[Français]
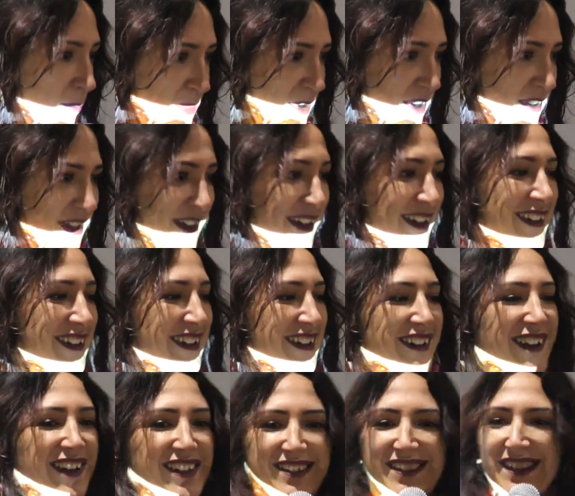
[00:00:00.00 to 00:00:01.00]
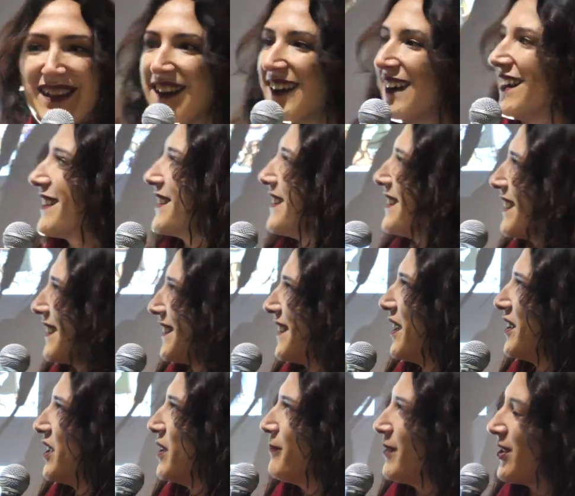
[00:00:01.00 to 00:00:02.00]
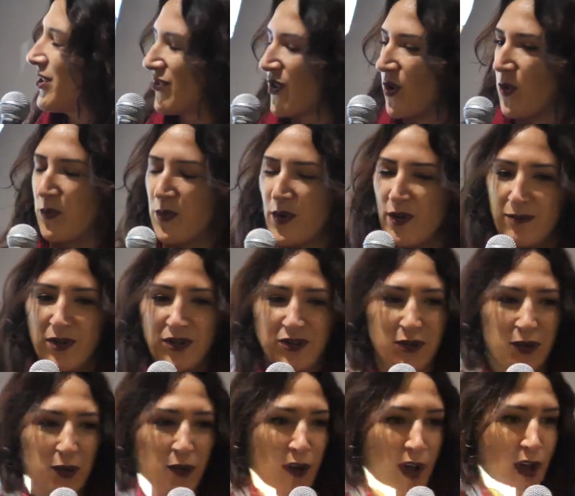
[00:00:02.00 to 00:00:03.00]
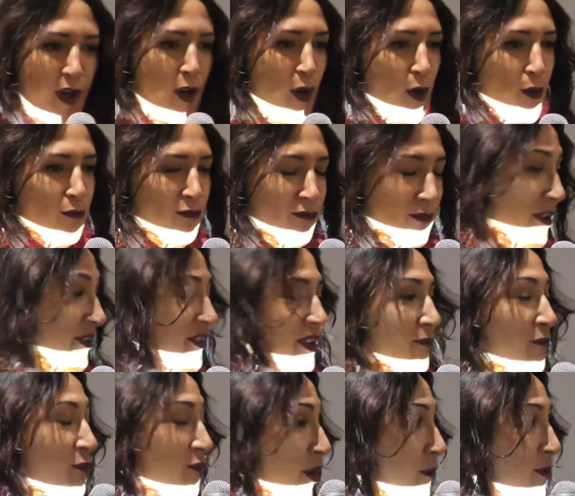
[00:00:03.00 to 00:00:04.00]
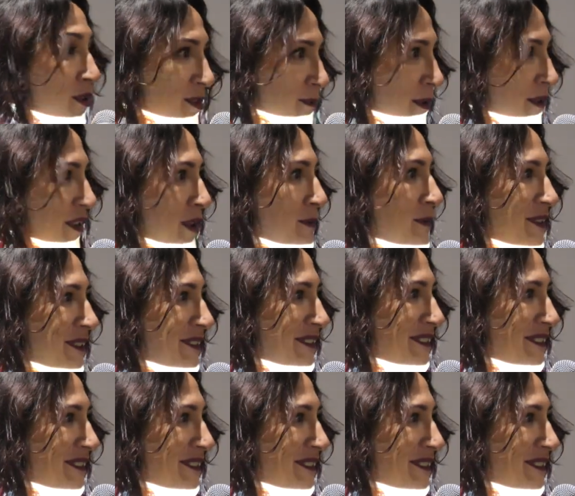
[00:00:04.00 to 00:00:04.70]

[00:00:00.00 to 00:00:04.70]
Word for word: pas. Et grâce à ces dessins animés, j'étais un peu en mode. Euh, mais moi, ça m'a vraiment